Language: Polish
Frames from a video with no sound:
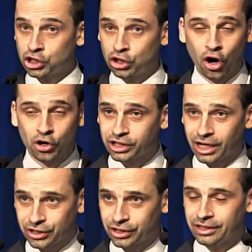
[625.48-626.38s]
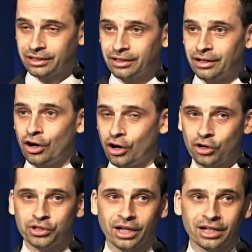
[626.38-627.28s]
chociaż,
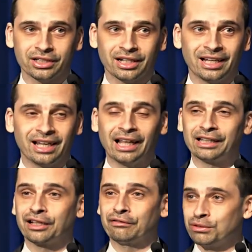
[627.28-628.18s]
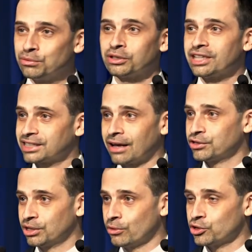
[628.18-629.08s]
chociaż ten wybór nie
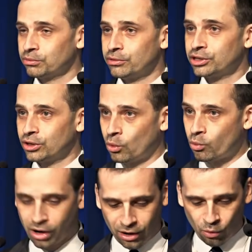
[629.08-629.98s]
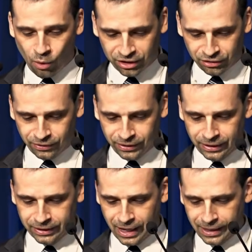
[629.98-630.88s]
zawsze może być łatwy,
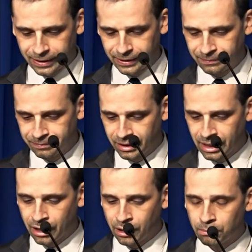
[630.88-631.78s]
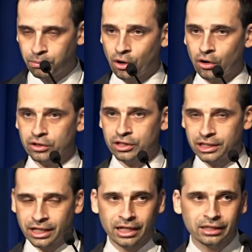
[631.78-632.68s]
tak? Bo
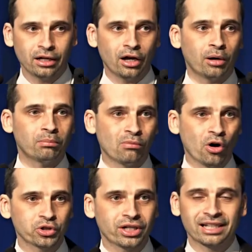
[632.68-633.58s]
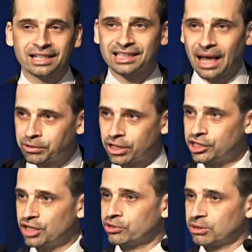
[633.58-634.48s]
syn może zaprzeć
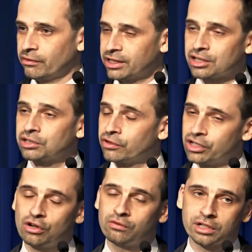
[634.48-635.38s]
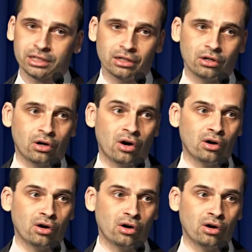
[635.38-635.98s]
się postępowania swojego własnego